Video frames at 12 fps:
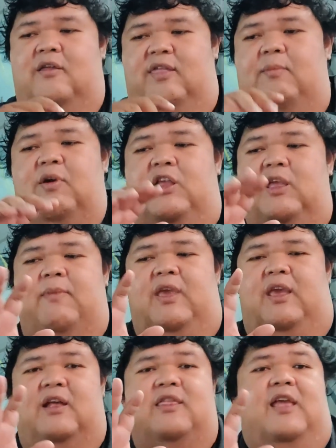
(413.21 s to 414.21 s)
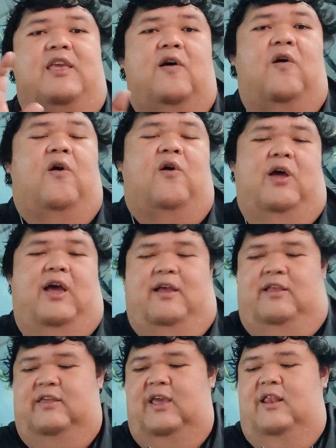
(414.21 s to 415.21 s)
ซึ่งมันก็จะมีแล้วแต่ยี่ห้อ
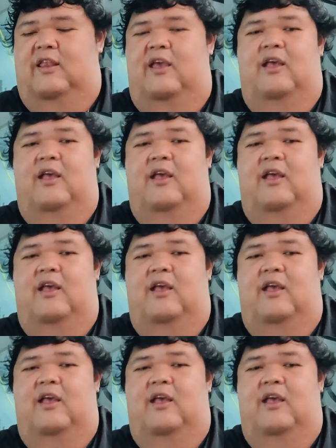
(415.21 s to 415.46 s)
เช่น